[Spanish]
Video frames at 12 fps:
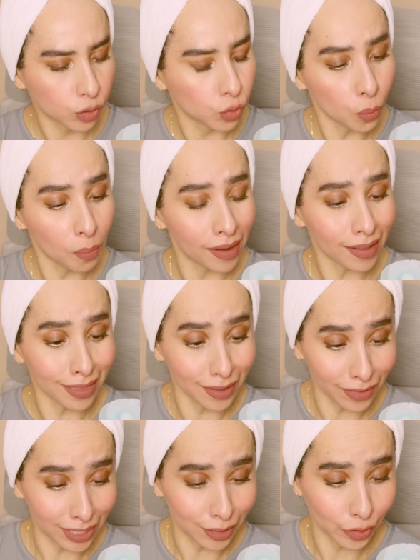super
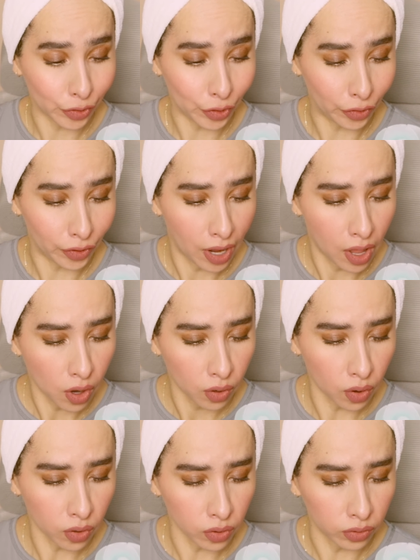definición
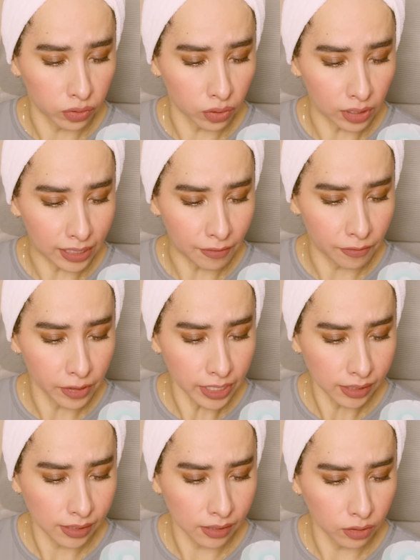con control de
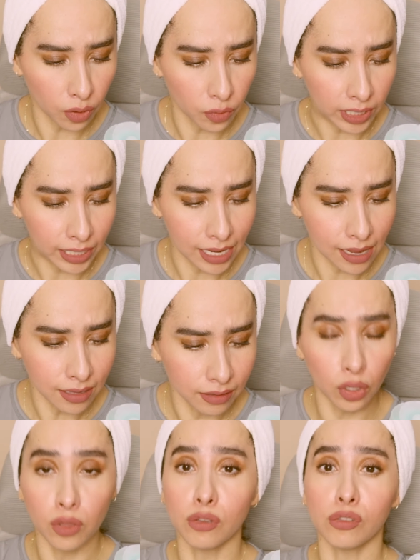frizz todo el día,
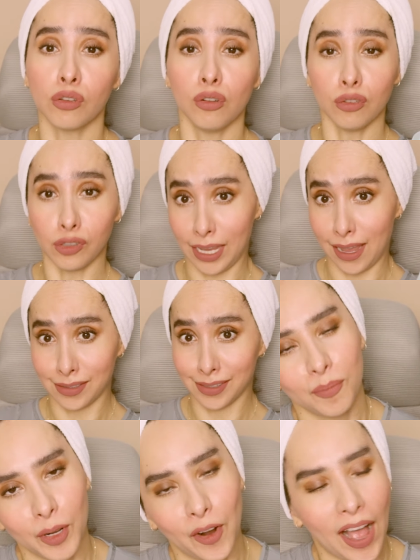todos los
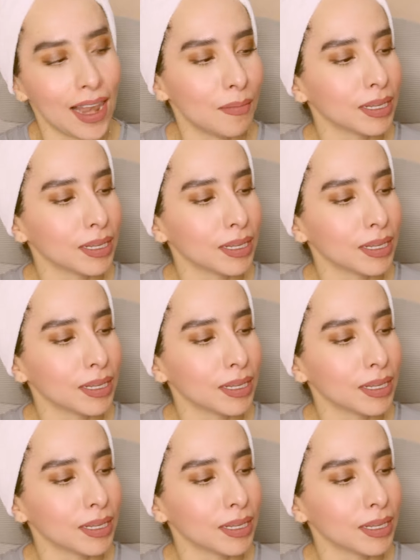días. Bueno, al